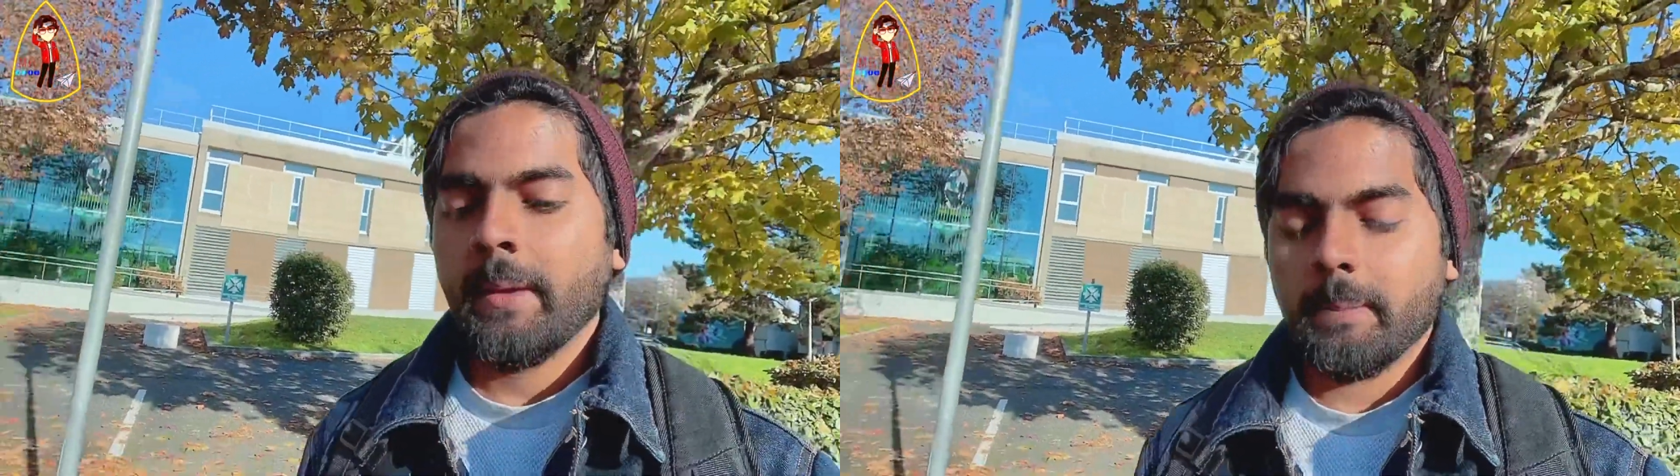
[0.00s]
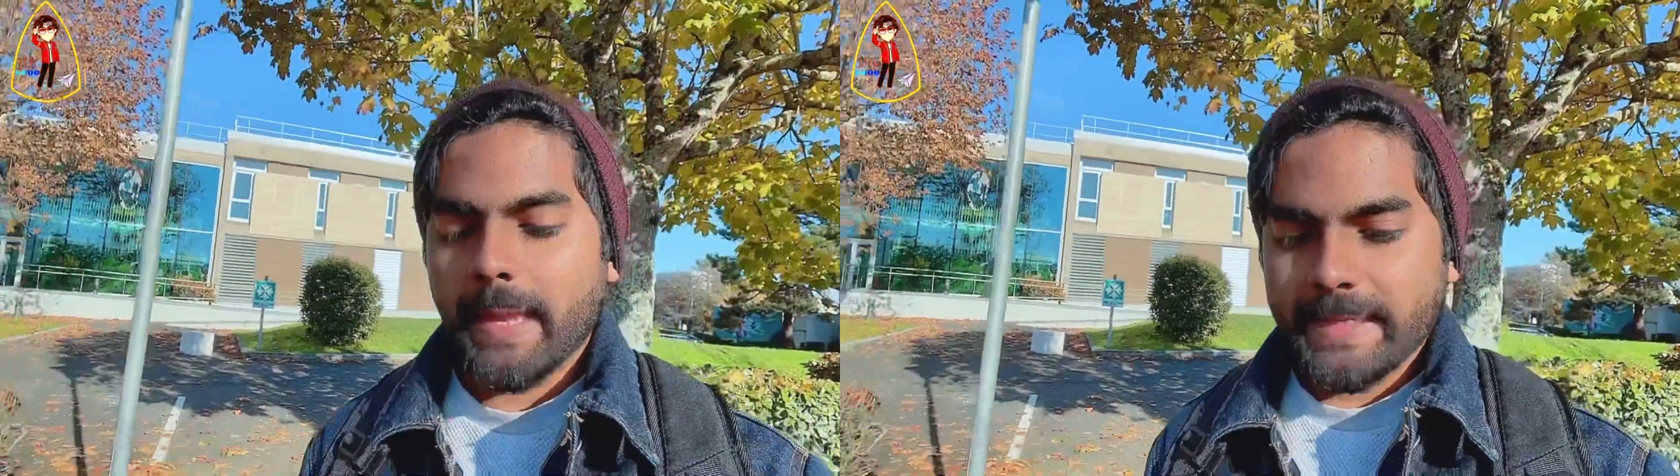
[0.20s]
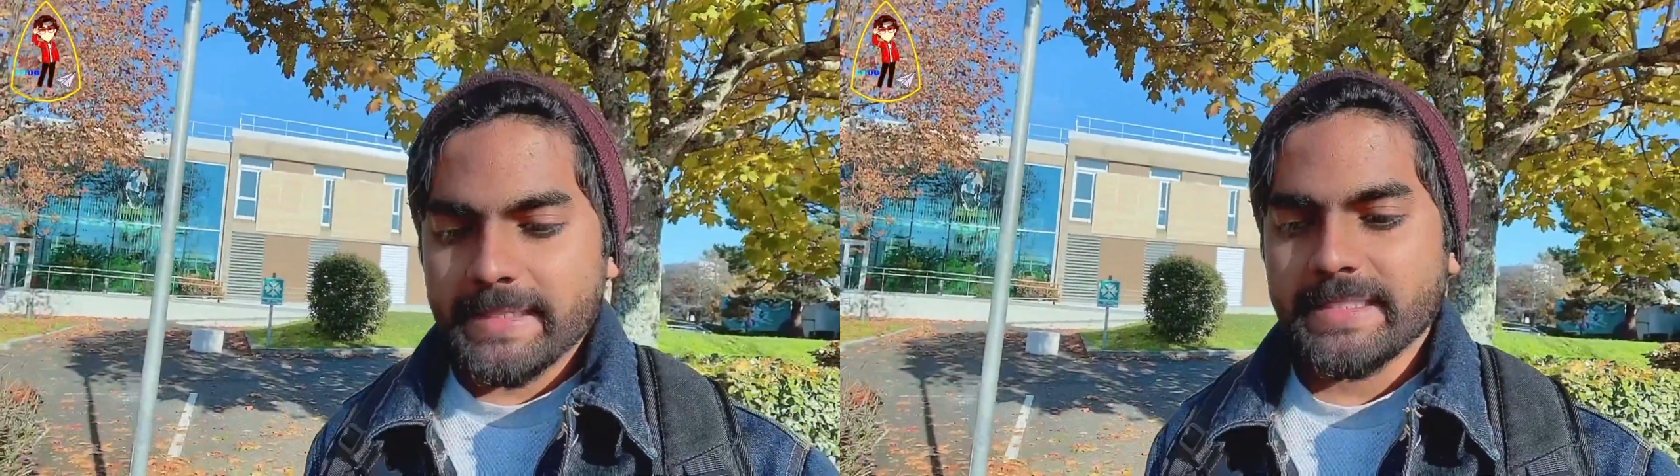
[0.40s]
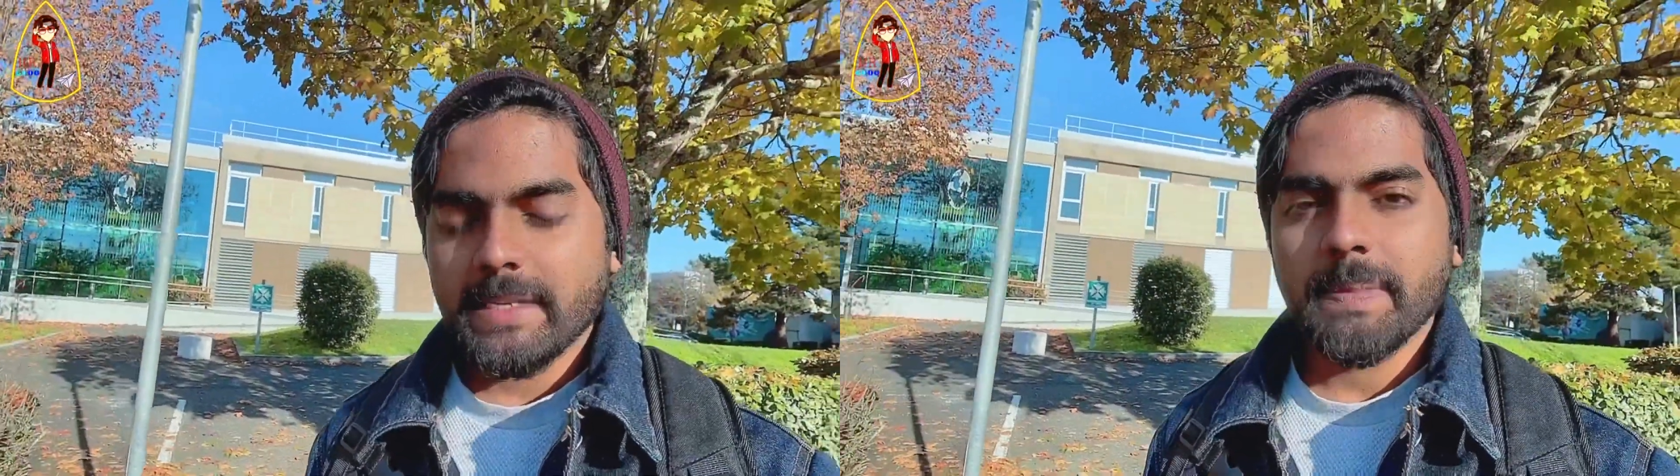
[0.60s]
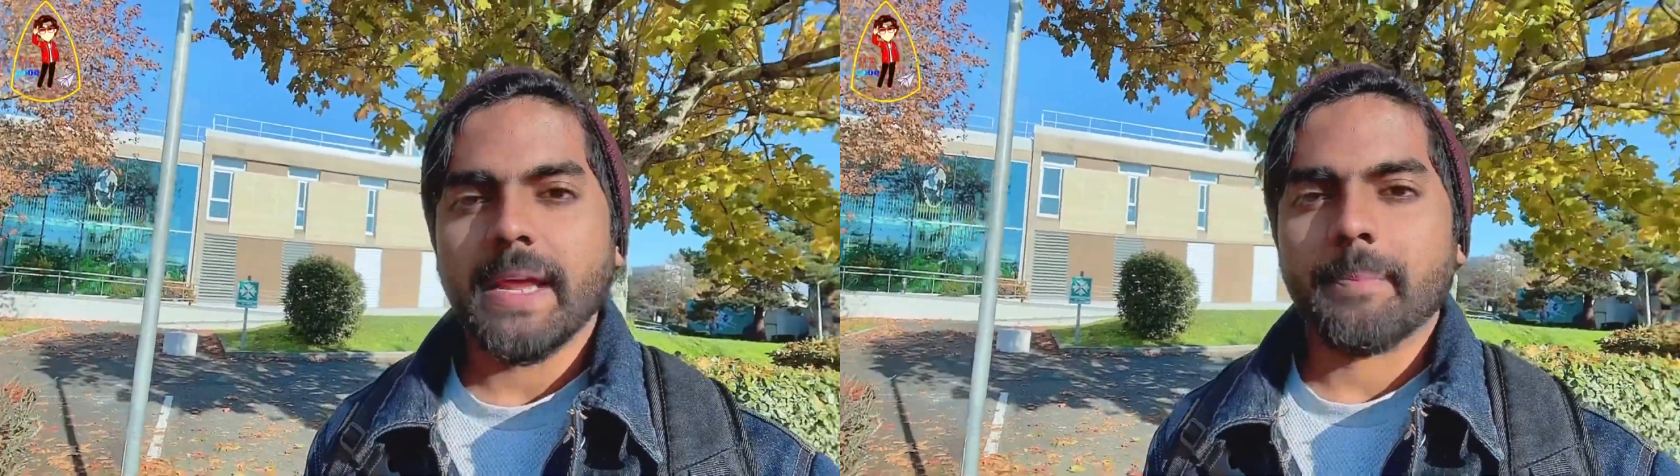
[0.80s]
ব্যাঙ্ক
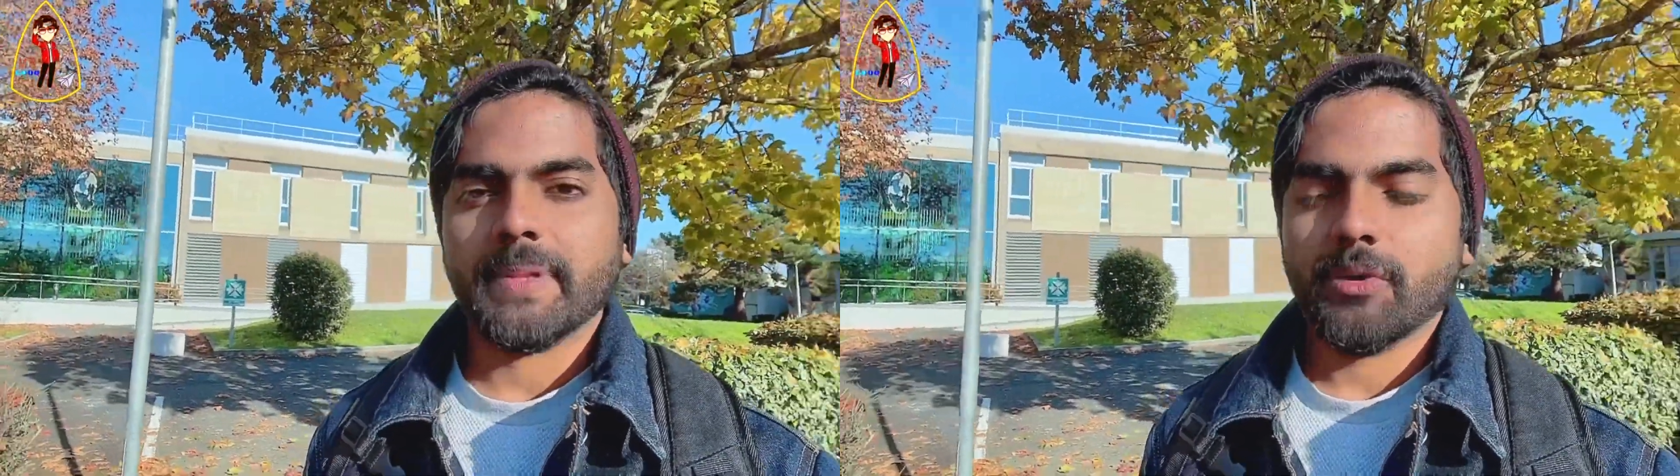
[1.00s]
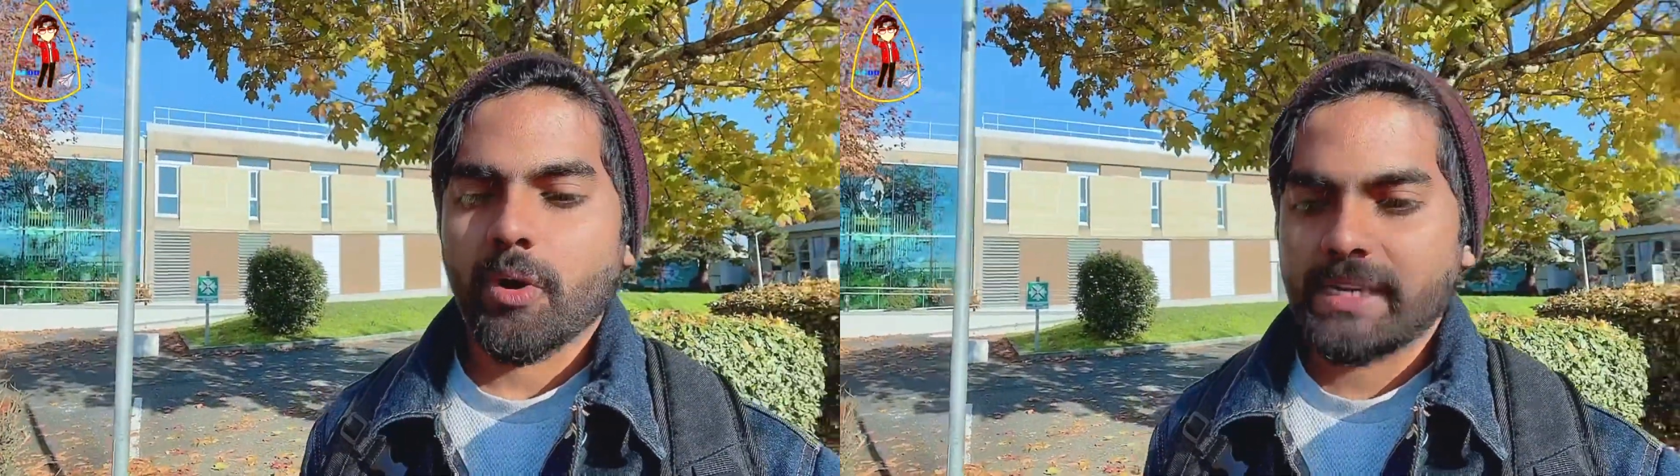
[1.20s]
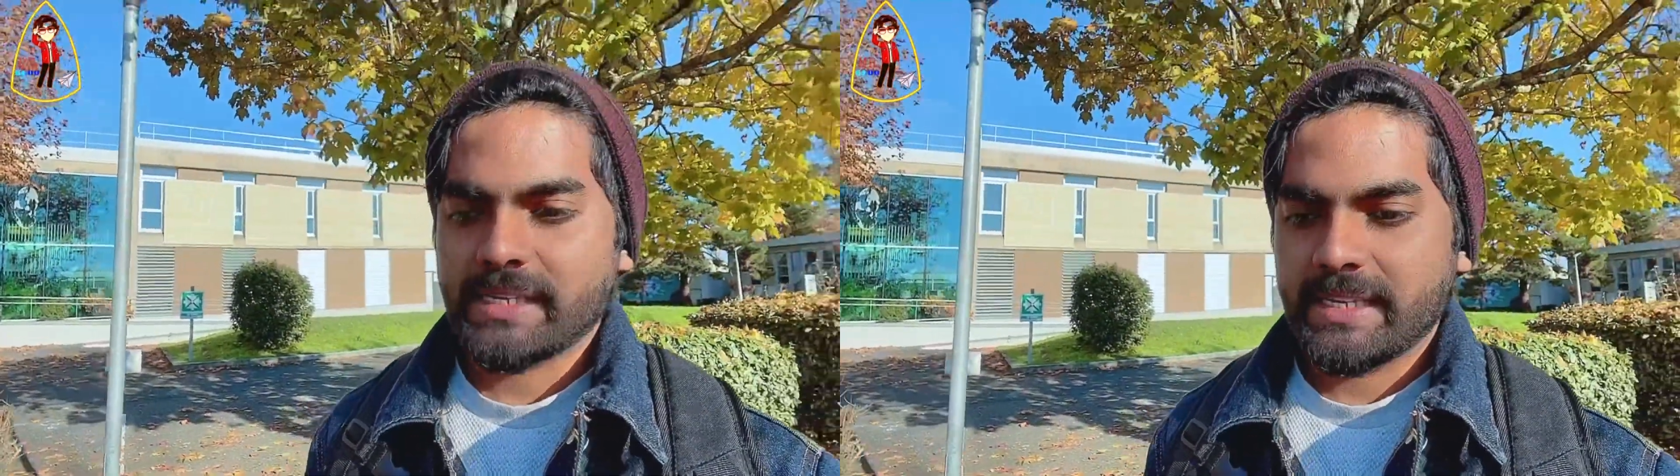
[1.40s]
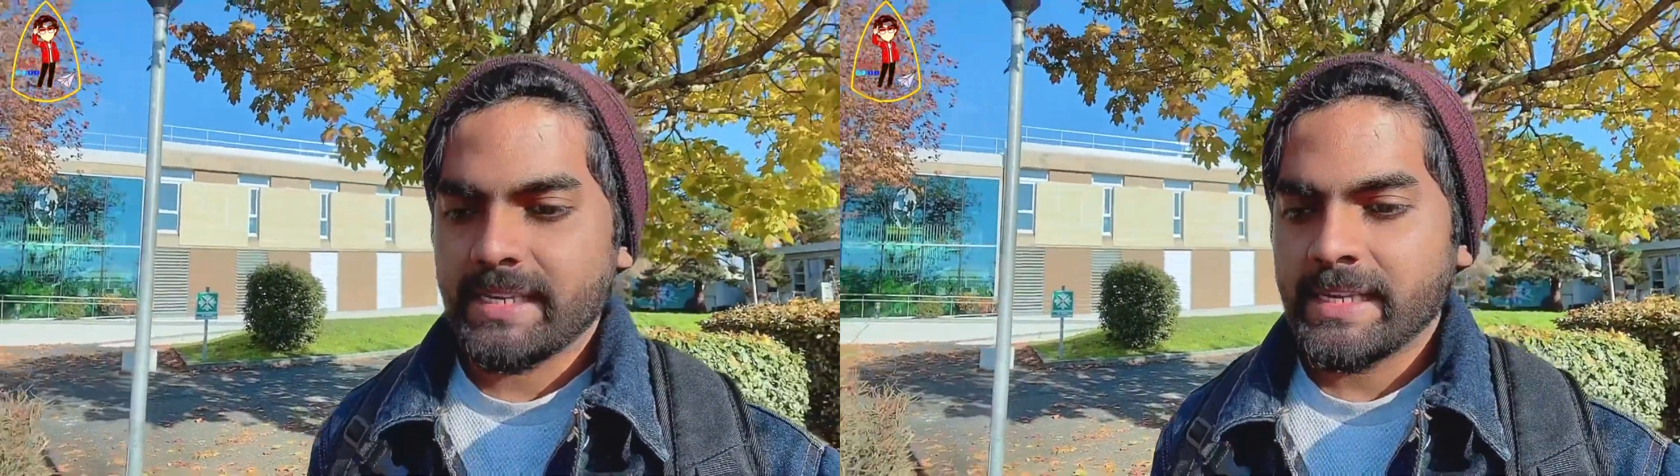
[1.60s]
স্টেটমেন্ট আপনারা করেন কি